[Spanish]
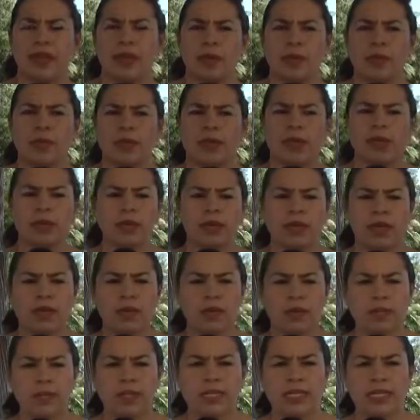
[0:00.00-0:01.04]
Bueno, la
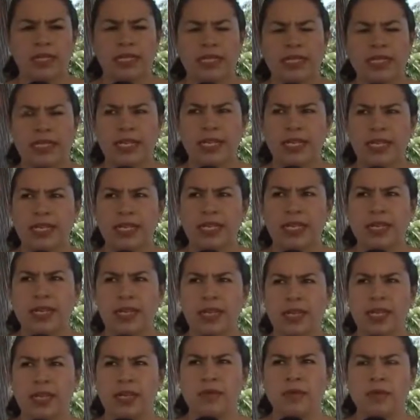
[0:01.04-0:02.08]
encomienda que
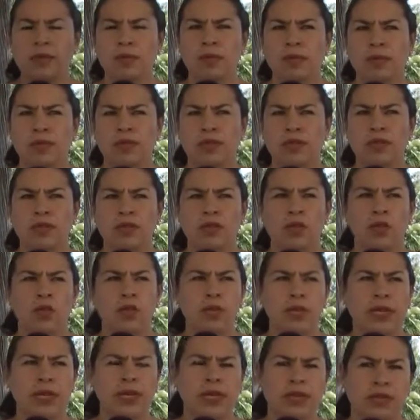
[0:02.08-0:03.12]
tiene el nuevo modelo de
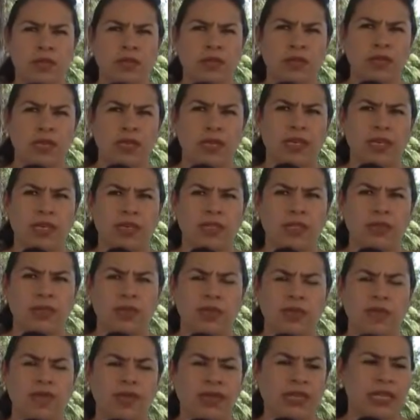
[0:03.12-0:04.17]
gobierno de aquí de
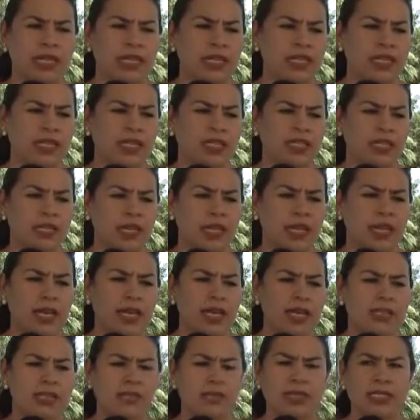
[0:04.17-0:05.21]
Ciudad Fernández
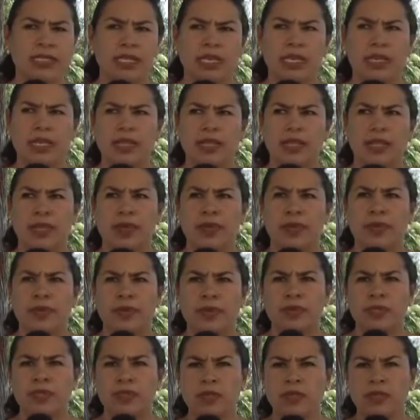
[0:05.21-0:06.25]
es más que nada la
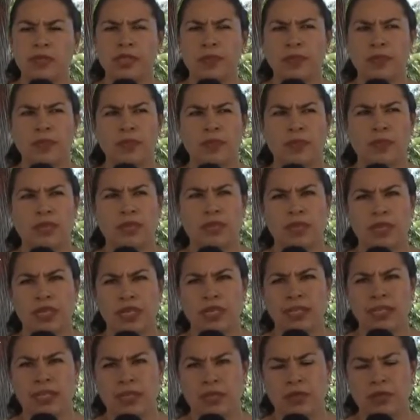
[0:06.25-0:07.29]
prevención y la promoción de
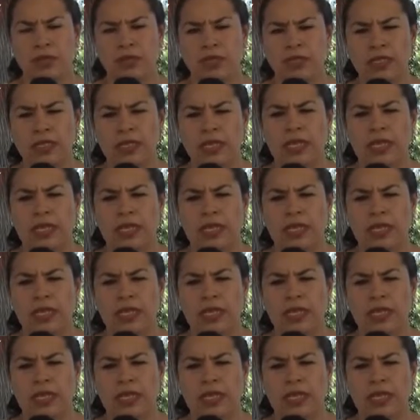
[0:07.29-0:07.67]
la salud.